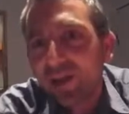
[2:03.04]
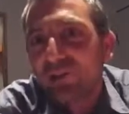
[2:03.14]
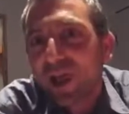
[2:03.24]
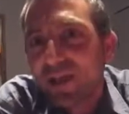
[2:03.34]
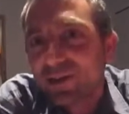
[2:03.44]

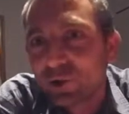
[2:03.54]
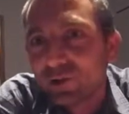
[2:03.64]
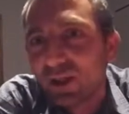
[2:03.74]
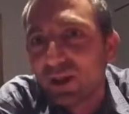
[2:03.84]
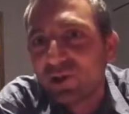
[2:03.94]
eccelso,
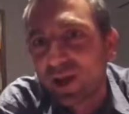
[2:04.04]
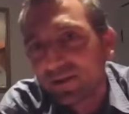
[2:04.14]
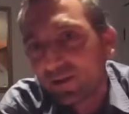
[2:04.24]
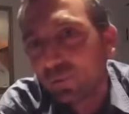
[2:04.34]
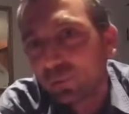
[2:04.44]

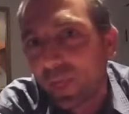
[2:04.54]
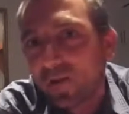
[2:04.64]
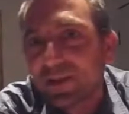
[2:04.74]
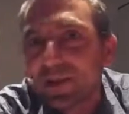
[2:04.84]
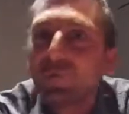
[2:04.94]
intelligente, ho voluto andare
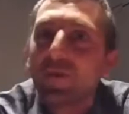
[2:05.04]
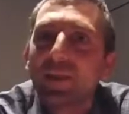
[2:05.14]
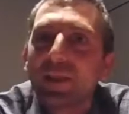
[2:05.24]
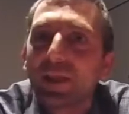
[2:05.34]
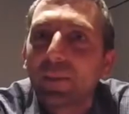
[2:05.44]
a vedere dove è
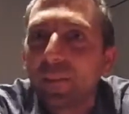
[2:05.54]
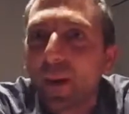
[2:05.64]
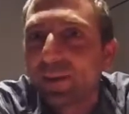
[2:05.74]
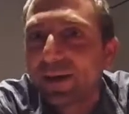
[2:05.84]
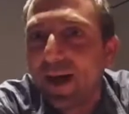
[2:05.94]
andata
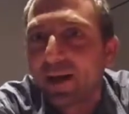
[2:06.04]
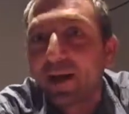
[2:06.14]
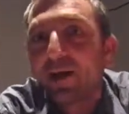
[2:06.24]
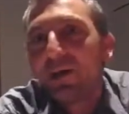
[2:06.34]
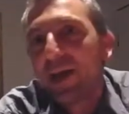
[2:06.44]
a
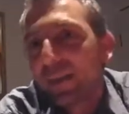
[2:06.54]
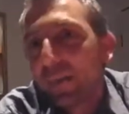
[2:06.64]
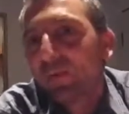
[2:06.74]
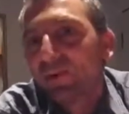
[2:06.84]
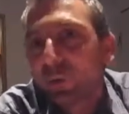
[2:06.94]
parare. E da
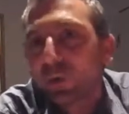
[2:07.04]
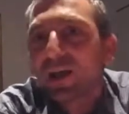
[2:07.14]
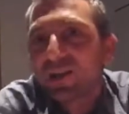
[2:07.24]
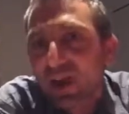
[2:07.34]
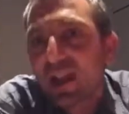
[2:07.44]
persona
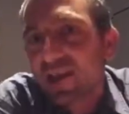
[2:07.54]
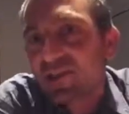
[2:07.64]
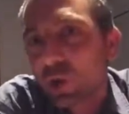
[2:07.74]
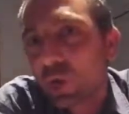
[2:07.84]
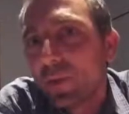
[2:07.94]
che sa
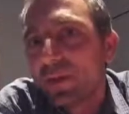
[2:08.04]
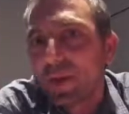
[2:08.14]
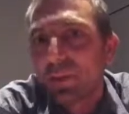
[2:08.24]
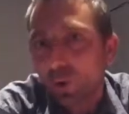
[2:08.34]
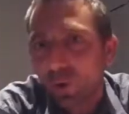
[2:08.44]
leggere come
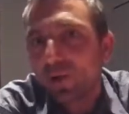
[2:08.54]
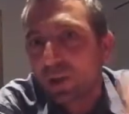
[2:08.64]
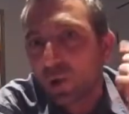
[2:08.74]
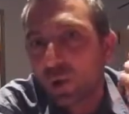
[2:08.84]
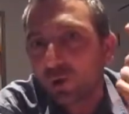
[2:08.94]
te, però mi
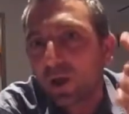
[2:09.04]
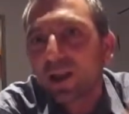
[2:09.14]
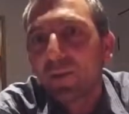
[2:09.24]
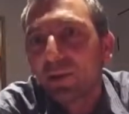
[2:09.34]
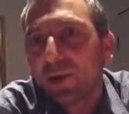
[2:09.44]
ricordo anche
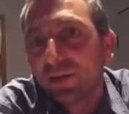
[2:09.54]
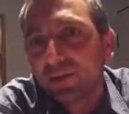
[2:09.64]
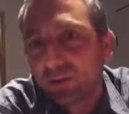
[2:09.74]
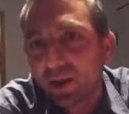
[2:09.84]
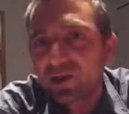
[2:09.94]
le parole
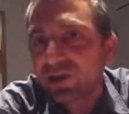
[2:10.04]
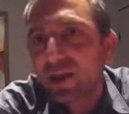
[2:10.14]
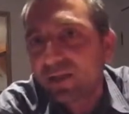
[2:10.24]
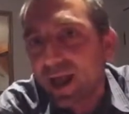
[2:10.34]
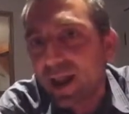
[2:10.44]
dette,
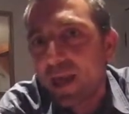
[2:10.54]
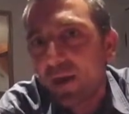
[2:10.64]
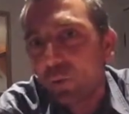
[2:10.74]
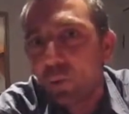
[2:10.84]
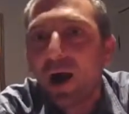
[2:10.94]
sei tale e
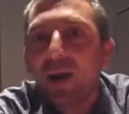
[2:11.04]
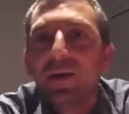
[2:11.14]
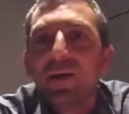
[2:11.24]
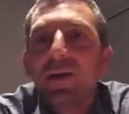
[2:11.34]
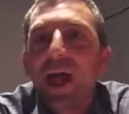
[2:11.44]
uguale.
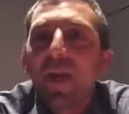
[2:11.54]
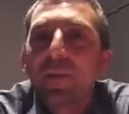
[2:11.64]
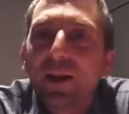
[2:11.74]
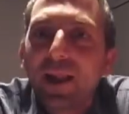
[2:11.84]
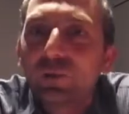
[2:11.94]
Hai
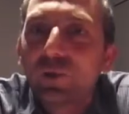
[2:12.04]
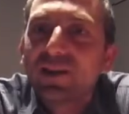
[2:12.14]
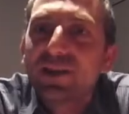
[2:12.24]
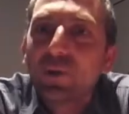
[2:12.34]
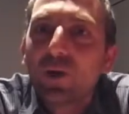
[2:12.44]
parlato di
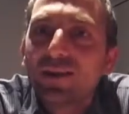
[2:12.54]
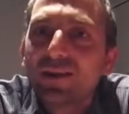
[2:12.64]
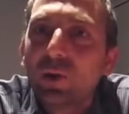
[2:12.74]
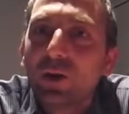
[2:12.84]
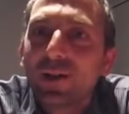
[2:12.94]

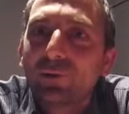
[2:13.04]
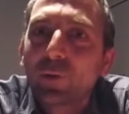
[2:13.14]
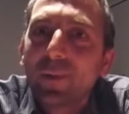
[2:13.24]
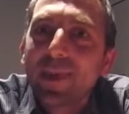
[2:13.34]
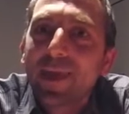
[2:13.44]
stimolazione
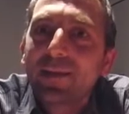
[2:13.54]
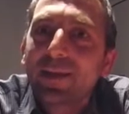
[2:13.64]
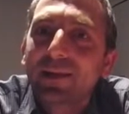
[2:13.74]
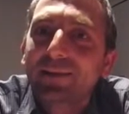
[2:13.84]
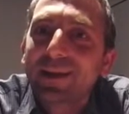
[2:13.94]

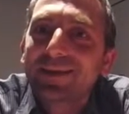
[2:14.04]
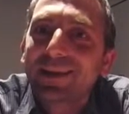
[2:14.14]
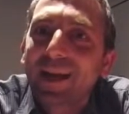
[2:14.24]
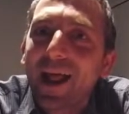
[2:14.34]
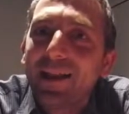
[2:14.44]
elettromagnetica
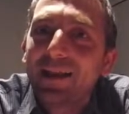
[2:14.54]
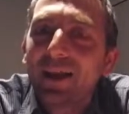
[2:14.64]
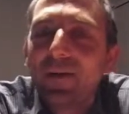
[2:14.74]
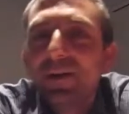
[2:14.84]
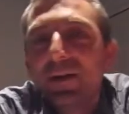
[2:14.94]

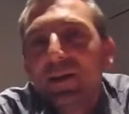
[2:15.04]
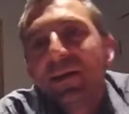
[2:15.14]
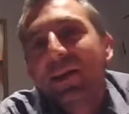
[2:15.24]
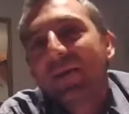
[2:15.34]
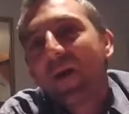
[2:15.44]
transcranica
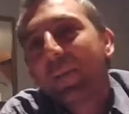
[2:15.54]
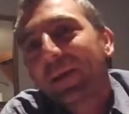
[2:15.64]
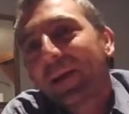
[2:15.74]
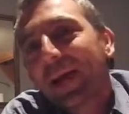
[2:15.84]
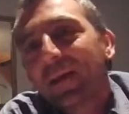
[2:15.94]
che va a
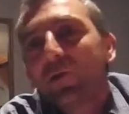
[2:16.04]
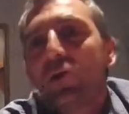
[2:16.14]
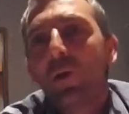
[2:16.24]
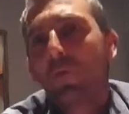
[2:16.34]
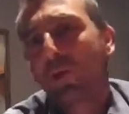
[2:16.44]
parlare
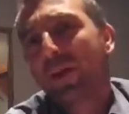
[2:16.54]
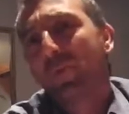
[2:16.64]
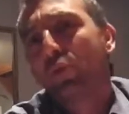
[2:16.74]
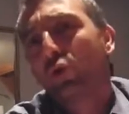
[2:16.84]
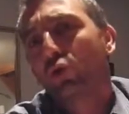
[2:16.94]
diciamo, in maniera
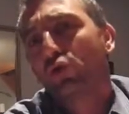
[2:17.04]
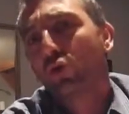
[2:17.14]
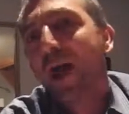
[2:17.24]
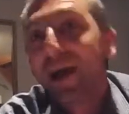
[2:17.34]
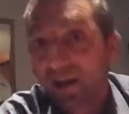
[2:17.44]
più
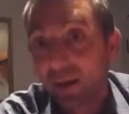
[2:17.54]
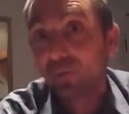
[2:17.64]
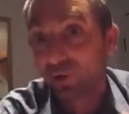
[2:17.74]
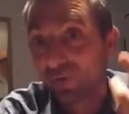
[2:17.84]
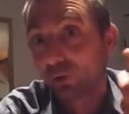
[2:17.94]
grossolana,
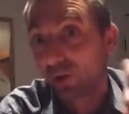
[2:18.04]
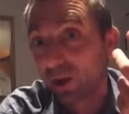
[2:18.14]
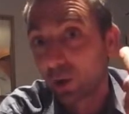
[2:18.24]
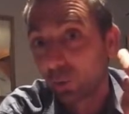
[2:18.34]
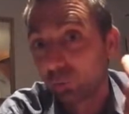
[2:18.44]
capite? Fatto
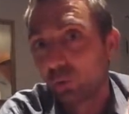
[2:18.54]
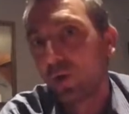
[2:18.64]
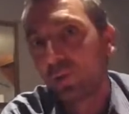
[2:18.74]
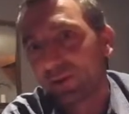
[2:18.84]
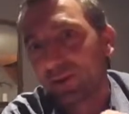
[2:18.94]
anche il
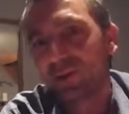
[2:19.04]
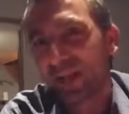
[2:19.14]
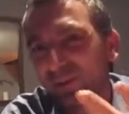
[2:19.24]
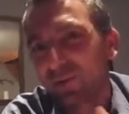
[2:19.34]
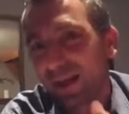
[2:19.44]
culturale per
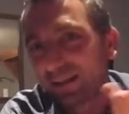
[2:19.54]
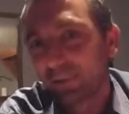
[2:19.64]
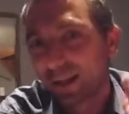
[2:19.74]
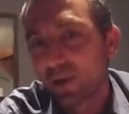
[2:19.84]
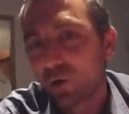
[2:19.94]
vicinanti che altri
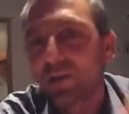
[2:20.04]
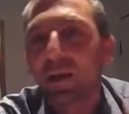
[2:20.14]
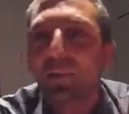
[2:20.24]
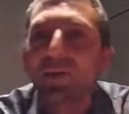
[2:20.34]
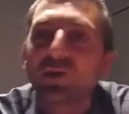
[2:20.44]
magari non mi
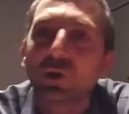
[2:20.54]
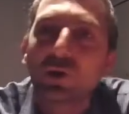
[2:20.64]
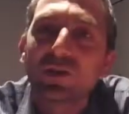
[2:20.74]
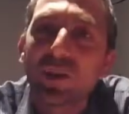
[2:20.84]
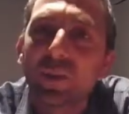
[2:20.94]
capiscono,
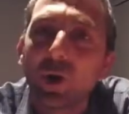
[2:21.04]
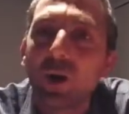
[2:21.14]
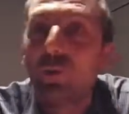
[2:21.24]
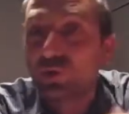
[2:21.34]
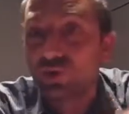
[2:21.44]
queste parole
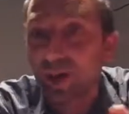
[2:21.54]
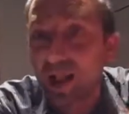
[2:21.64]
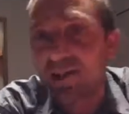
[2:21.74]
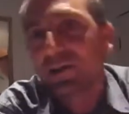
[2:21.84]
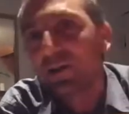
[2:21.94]
luci
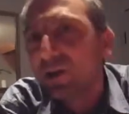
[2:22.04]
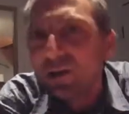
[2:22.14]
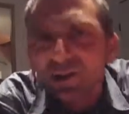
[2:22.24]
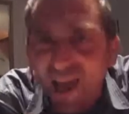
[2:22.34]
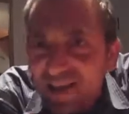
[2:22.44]
dell'asino.
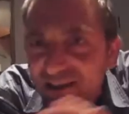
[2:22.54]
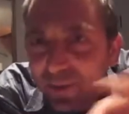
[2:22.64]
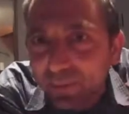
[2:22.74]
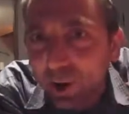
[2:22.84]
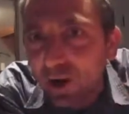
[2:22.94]
Stesse
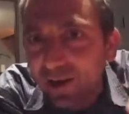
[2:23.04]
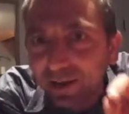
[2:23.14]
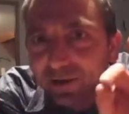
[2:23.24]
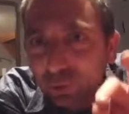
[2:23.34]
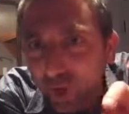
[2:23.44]
parole
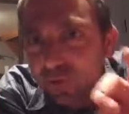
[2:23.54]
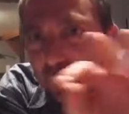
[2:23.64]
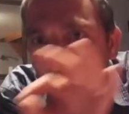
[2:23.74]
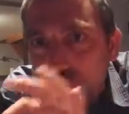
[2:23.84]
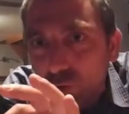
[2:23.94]
che ritrovi
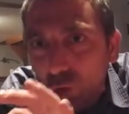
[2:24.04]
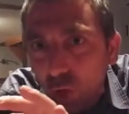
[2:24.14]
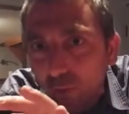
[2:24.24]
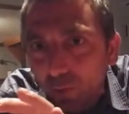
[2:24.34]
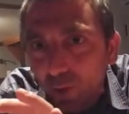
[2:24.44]
subito
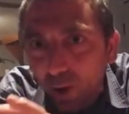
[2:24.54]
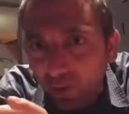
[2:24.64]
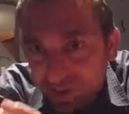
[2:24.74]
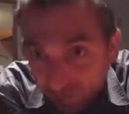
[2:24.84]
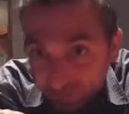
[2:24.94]
dopo a
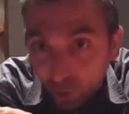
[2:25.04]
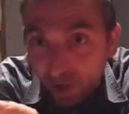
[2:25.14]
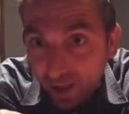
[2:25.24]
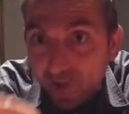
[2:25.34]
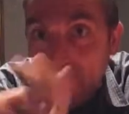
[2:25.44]
questa parola